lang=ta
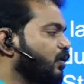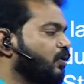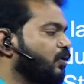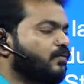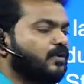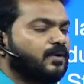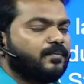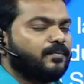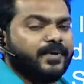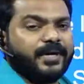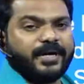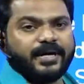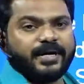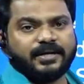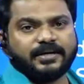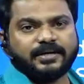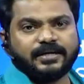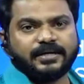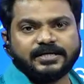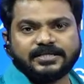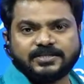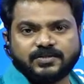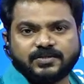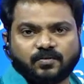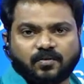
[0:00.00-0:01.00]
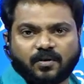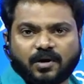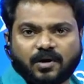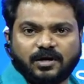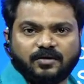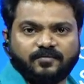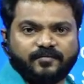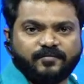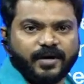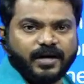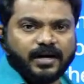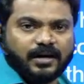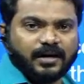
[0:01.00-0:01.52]
யூ வில் பி
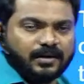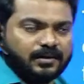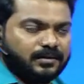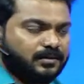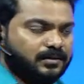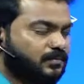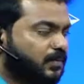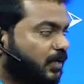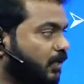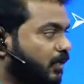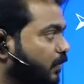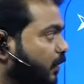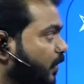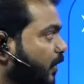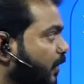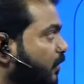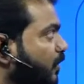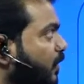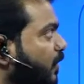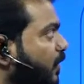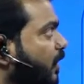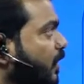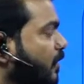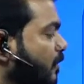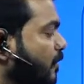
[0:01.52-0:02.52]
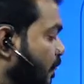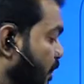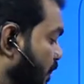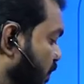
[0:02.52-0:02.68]
டிஸ்குவாலிஃபைட் அது மறுபடியும் இங்கே